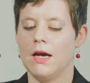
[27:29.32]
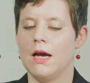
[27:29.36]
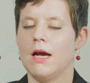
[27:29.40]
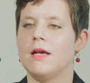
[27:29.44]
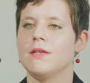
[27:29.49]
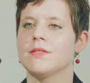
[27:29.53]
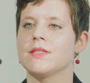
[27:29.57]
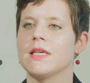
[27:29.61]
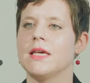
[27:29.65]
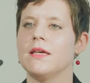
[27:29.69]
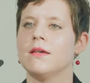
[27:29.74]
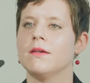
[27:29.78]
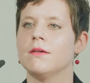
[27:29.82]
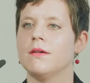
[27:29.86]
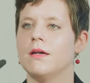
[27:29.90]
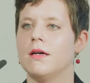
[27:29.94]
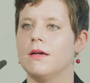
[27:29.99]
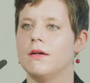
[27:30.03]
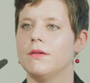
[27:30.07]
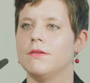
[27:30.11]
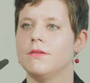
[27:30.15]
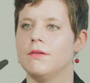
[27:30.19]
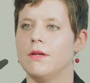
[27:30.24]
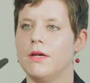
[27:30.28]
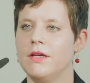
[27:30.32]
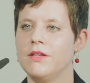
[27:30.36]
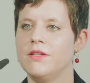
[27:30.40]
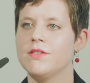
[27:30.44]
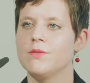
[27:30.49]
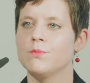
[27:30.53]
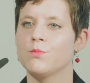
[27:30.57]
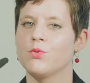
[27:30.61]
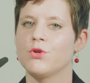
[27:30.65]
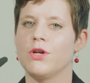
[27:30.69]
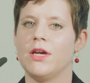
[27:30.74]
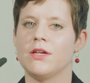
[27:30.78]
Es ging in
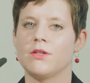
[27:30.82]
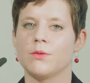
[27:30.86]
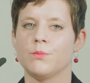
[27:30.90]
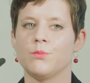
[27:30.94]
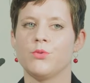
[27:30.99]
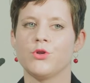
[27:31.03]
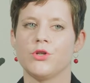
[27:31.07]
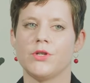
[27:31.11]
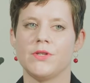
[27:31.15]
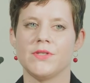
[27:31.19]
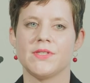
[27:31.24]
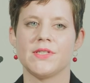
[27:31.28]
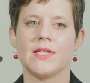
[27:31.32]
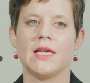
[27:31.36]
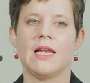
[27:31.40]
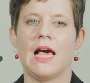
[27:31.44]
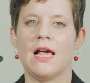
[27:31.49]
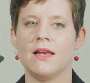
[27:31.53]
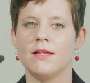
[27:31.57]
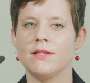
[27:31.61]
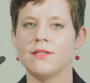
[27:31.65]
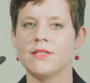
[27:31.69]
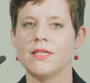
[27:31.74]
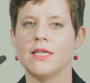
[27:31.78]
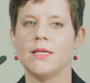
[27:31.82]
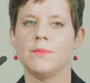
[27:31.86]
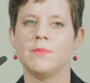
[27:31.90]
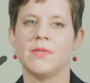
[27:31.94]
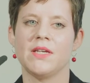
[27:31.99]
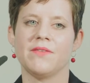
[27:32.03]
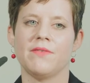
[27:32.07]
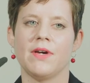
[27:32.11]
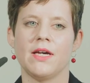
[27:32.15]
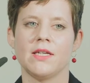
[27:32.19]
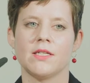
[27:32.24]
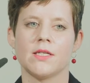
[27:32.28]
diesem Projekt um potenziell alle Themen
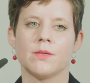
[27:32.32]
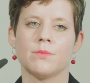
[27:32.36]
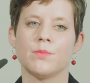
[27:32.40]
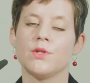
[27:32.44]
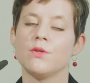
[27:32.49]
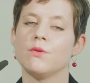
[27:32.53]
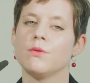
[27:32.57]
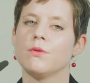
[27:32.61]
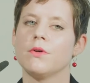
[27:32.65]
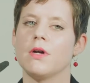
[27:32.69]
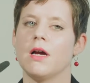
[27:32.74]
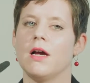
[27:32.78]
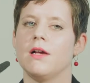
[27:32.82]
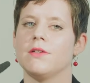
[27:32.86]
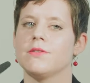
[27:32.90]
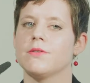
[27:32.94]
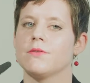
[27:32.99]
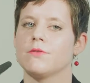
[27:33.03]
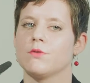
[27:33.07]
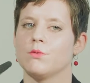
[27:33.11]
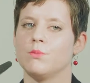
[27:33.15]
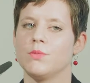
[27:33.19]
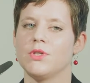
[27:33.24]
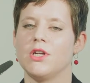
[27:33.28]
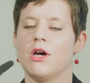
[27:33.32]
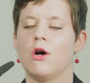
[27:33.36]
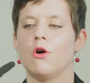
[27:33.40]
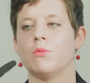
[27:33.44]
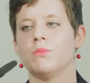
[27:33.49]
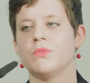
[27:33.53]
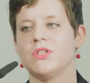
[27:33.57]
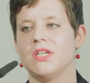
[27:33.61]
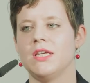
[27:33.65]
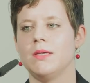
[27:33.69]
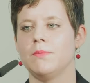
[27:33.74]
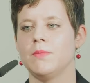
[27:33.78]
der Weiterbildung, also somit auch
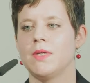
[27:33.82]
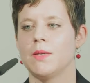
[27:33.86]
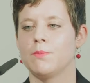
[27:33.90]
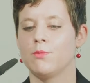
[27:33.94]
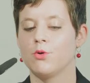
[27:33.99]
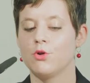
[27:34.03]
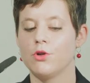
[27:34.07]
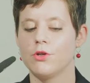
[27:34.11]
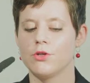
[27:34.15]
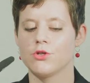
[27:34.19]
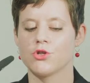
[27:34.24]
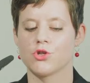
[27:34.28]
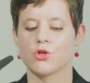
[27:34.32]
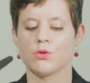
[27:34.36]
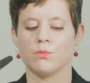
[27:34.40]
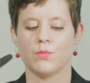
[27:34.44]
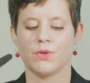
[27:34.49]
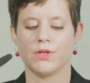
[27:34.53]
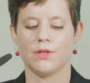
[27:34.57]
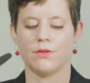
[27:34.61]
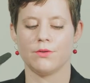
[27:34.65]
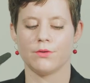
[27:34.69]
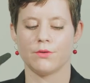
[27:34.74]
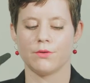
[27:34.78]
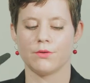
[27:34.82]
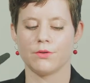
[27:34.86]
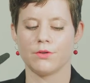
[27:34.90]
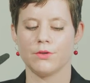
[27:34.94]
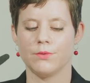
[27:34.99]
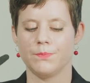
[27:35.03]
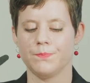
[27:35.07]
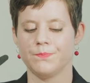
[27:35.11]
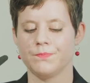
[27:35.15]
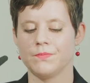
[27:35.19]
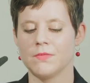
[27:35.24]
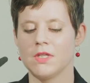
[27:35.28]
um Themen der politischen Bildung.
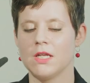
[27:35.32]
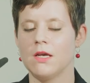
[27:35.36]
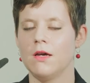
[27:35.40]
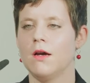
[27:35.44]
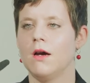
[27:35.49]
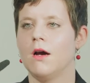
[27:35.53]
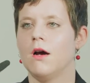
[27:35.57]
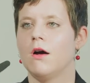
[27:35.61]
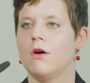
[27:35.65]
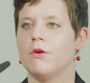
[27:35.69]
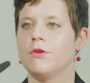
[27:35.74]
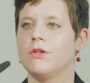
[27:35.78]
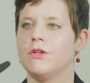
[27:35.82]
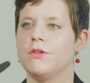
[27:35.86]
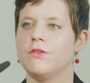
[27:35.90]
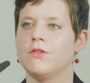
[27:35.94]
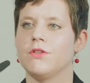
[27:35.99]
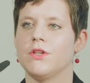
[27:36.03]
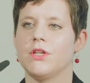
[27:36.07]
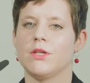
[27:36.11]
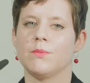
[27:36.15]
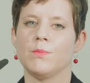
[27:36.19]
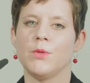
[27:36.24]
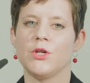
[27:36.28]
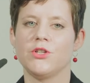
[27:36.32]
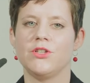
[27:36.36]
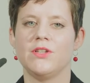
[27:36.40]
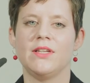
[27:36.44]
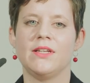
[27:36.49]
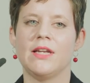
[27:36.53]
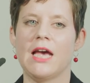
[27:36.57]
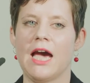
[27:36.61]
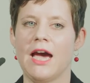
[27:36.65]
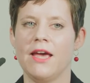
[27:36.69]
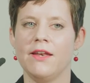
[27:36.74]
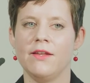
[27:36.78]
Und ich möchte
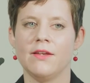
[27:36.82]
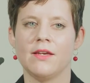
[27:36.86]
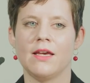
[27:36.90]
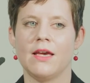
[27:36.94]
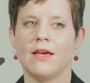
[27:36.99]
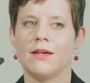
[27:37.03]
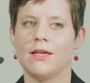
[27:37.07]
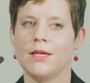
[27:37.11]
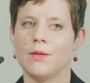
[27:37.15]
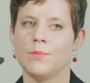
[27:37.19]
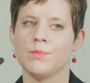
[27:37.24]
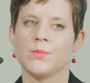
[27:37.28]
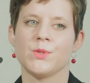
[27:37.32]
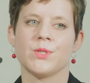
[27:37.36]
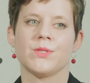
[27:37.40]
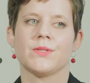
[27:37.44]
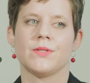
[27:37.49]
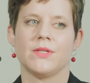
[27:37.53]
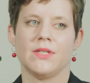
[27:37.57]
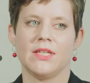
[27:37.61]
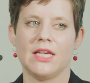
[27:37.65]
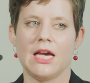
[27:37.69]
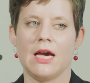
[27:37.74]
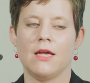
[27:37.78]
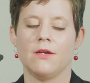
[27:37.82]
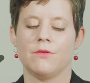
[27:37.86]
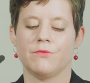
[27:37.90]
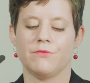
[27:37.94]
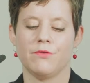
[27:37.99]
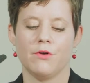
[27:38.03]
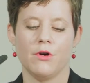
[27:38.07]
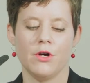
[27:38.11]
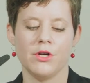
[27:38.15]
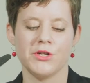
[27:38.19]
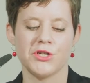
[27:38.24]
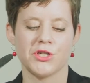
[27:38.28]
Ihnen einige Ergebnisse, nicht alle
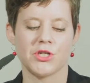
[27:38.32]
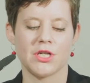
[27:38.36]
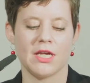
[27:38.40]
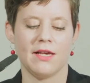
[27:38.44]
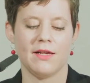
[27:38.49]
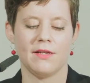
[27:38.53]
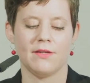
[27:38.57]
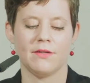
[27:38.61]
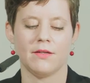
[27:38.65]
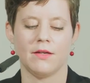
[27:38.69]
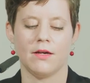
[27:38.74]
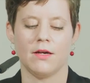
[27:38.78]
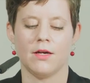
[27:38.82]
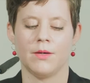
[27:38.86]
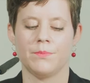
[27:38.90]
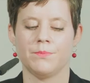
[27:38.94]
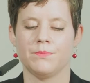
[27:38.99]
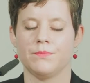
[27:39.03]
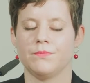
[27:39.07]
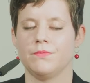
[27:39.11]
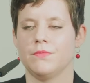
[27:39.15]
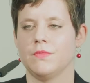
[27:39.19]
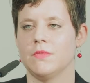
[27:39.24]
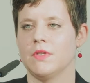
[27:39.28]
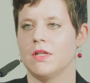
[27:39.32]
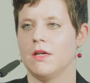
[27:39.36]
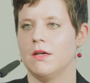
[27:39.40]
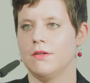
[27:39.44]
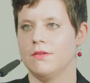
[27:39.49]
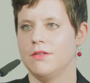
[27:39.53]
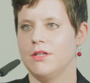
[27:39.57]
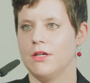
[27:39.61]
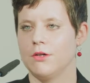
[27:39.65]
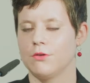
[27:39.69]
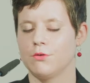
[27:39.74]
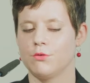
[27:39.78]
vorstellen, ähm,
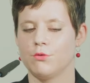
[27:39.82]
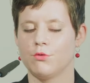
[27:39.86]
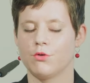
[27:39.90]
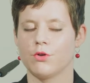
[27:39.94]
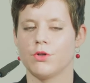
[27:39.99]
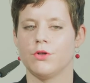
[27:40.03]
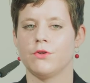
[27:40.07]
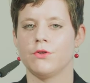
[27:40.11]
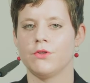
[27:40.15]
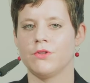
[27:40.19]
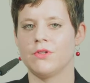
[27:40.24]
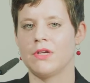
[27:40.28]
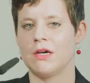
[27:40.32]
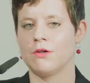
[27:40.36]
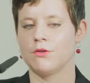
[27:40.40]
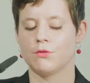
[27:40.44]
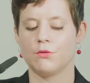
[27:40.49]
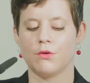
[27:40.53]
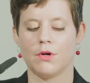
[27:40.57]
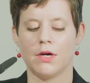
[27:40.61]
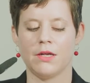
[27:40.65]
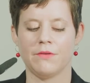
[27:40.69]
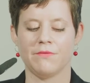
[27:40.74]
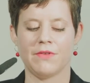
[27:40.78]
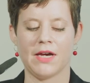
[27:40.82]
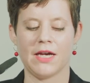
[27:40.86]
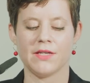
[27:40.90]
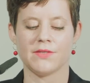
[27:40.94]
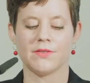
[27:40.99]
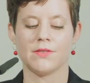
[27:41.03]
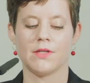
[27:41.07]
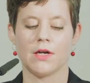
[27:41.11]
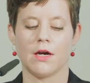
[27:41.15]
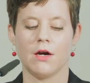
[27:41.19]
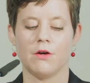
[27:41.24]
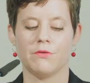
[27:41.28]
die Autorinnen und Autoren
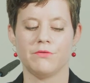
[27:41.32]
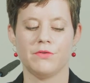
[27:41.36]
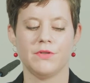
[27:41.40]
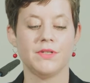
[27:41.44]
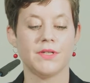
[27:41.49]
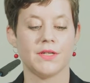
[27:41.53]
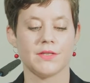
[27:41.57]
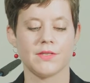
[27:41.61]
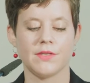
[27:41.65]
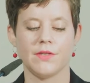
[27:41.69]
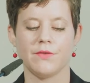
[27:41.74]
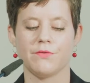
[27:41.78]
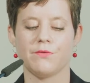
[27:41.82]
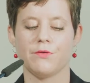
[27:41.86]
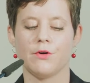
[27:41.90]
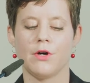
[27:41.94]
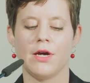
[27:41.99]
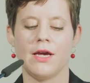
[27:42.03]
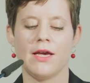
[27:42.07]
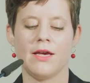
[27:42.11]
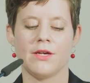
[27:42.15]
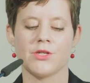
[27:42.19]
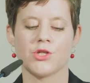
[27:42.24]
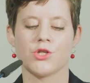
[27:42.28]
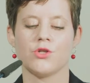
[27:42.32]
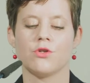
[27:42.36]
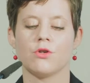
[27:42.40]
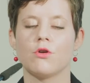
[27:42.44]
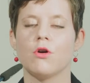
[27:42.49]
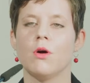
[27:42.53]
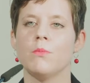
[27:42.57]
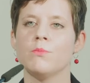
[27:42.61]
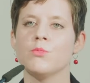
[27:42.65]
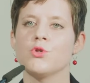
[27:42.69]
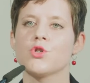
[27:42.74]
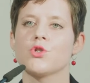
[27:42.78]
weisen darauf hin, dass die vorherrschende
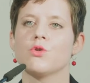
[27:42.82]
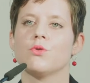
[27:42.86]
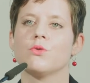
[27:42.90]
com